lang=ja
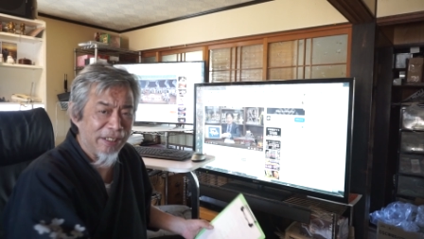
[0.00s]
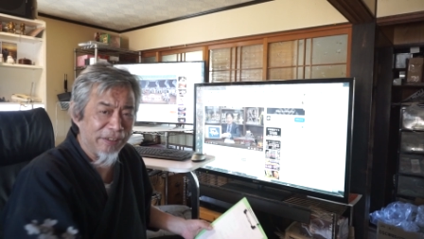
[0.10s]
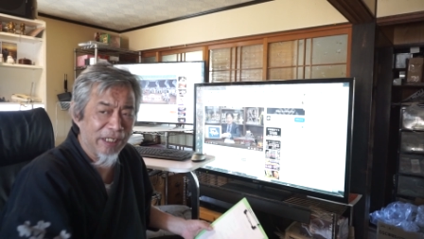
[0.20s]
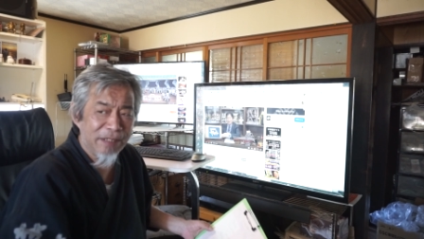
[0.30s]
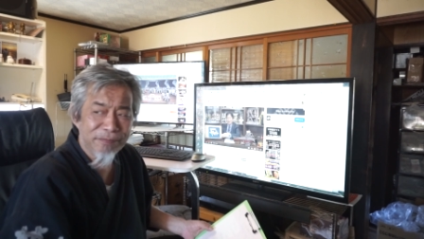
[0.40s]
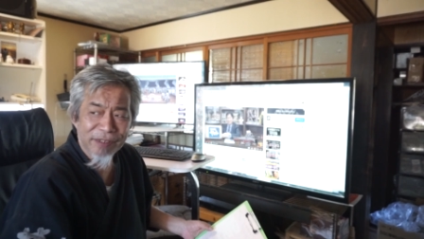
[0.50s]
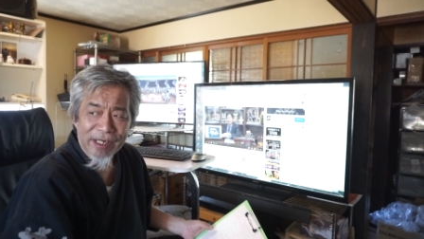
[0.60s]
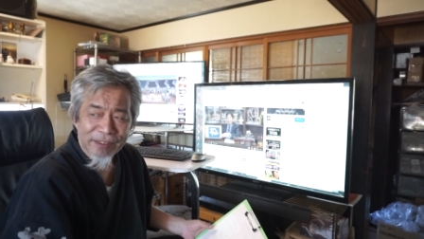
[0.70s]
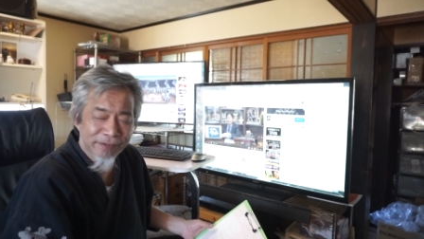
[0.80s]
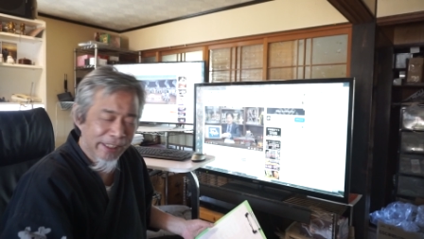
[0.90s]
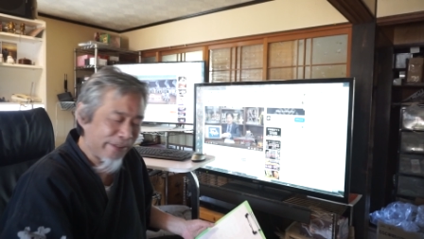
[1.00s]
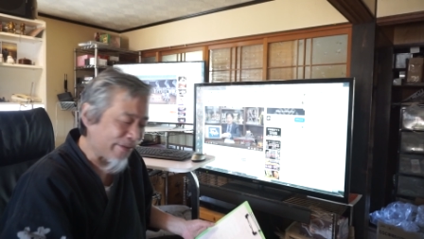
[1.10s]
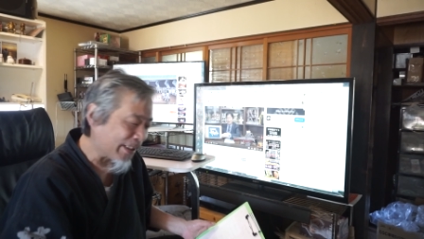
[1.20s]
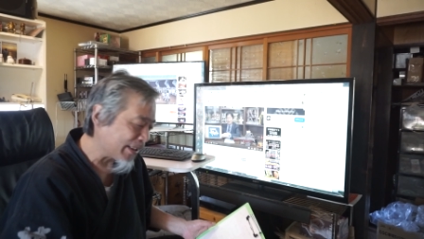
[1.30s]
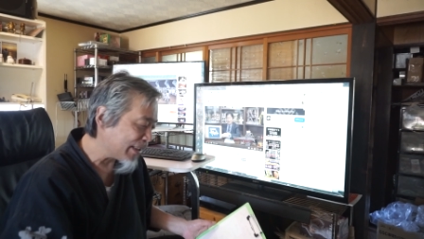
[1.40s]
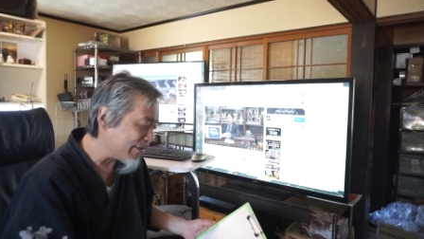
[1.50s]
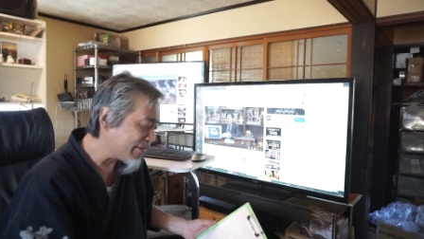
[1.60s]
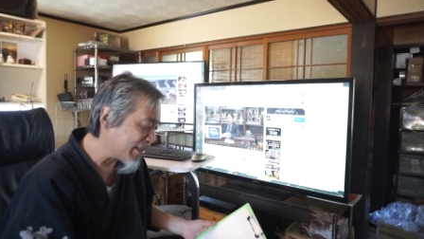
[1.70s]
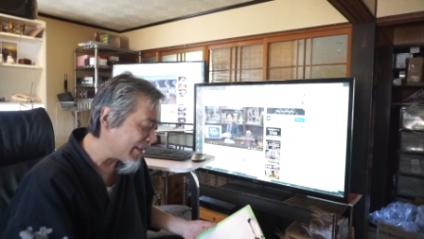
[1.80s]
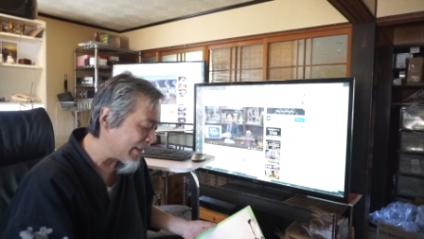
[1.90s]
ジャンプでやる内容かっていう
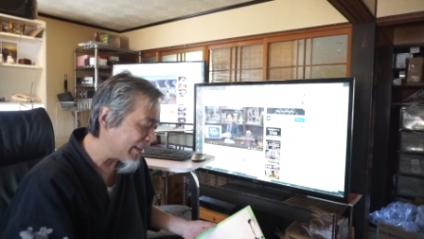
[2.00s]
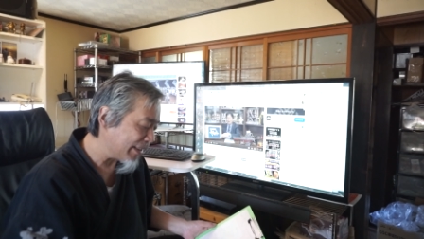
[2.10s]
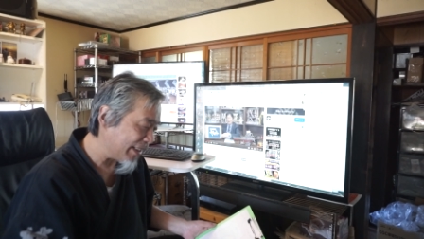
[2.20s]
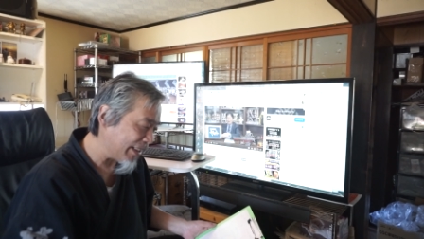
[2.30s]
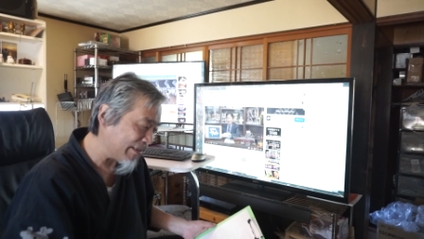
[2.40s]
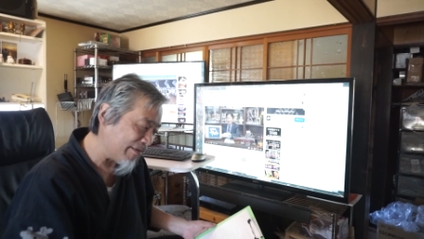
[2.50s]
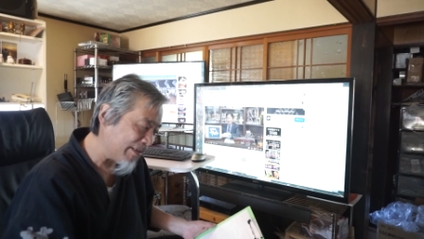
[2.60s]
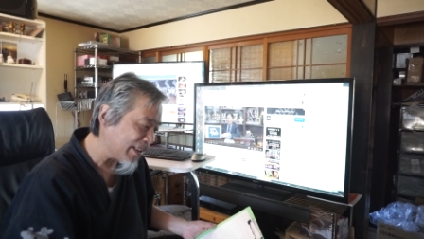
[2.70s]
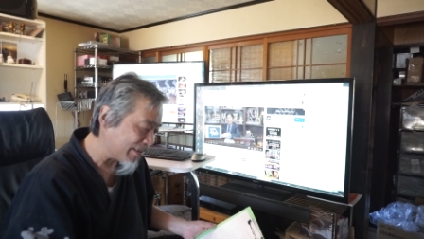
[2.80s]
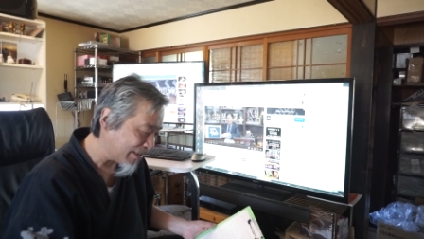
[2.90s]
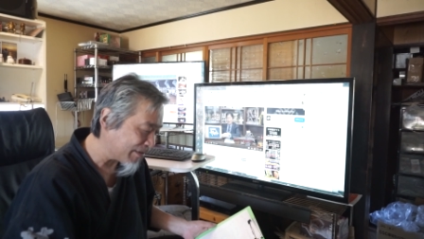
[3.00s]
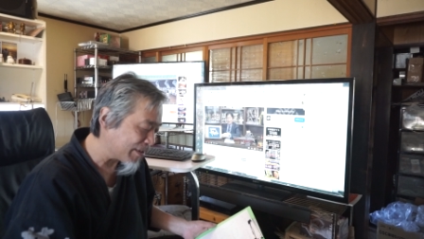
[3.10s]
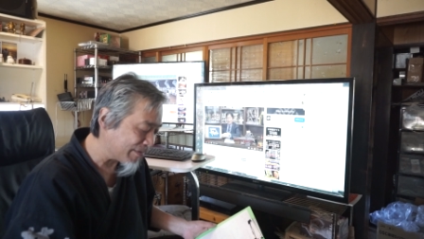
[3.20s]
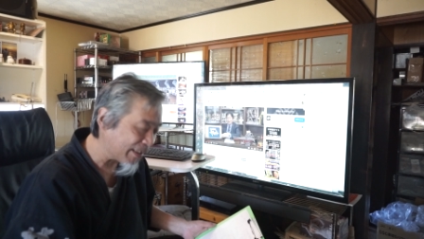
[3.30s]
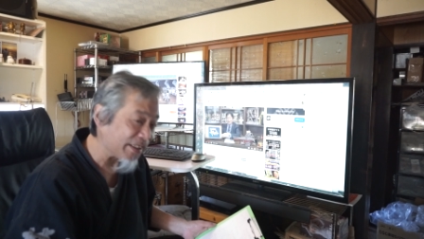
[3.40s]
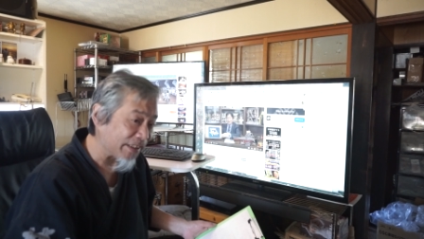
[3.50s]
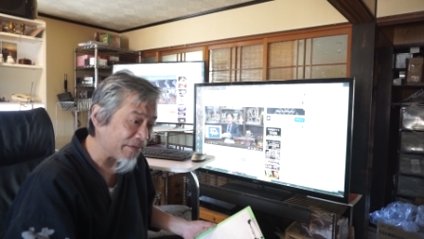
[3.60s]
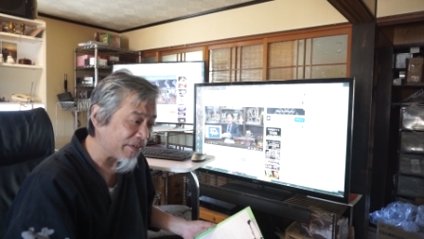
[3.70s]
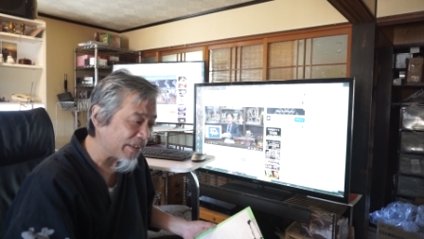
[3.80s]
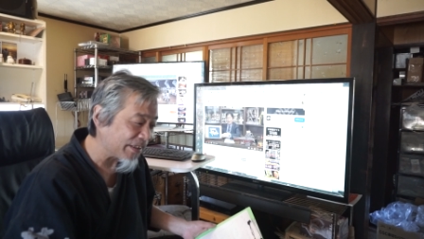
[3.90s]
ぐらいえぐいですけど素晴らしい
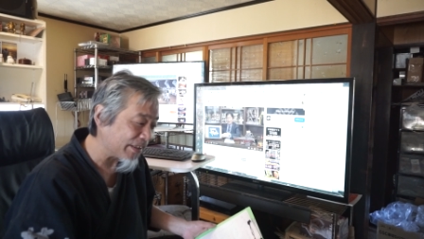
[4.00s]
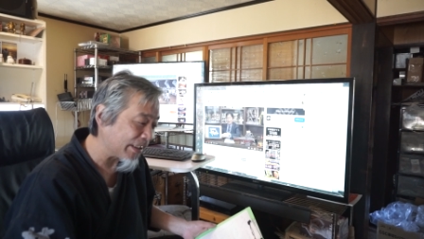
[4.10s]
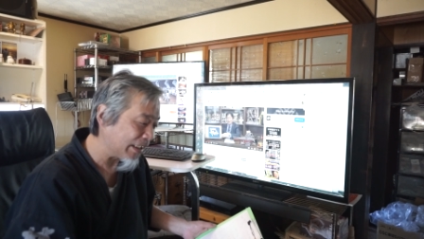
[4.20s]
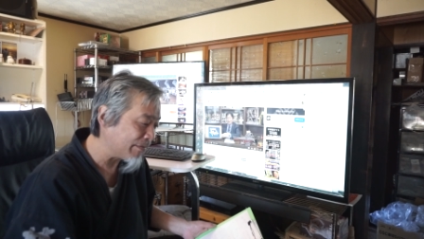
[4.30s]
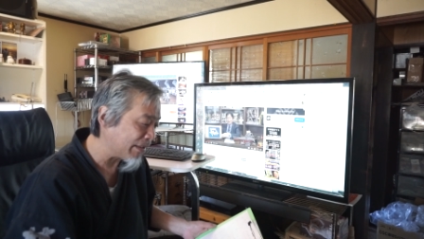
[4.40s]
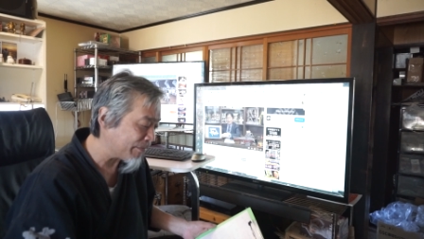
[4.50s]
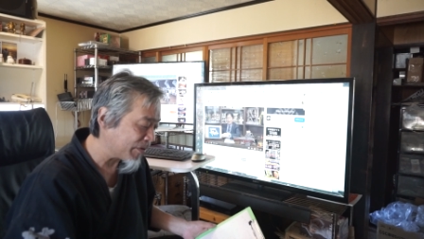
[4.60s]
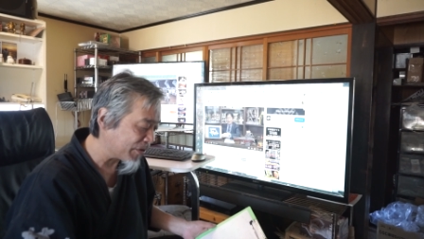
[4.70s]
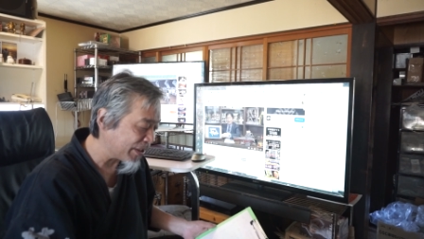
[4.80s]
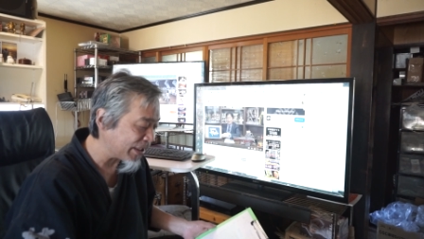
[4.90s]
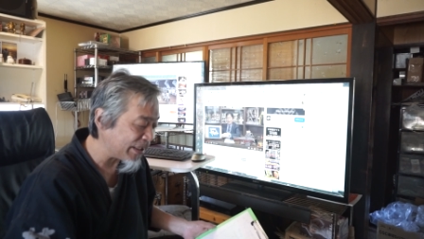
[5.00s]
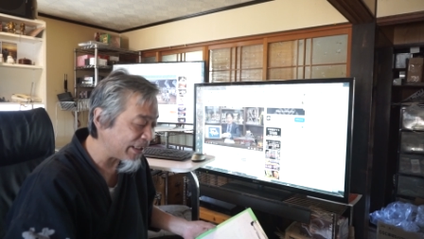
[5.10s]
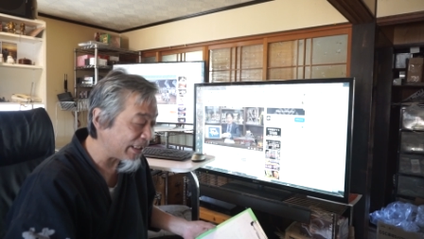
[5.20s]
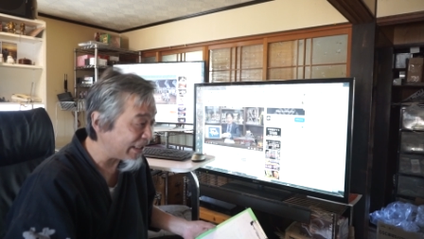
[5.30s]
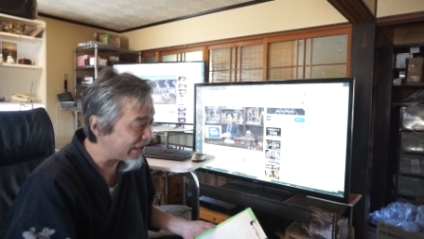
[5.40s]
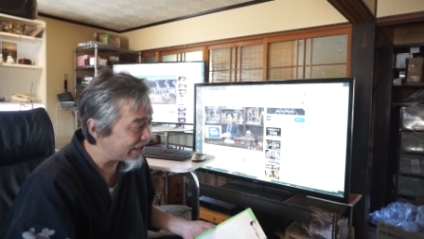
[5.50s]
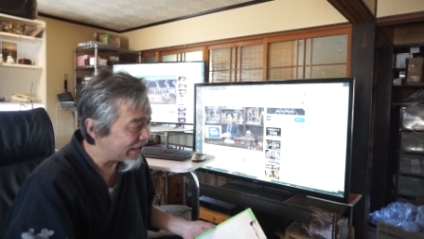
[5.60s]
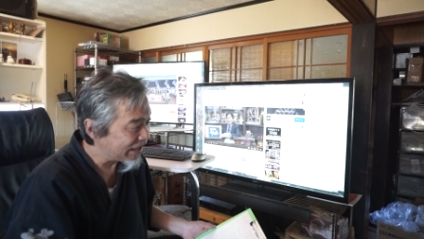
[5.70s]
作品でしたね今どれだけ人気に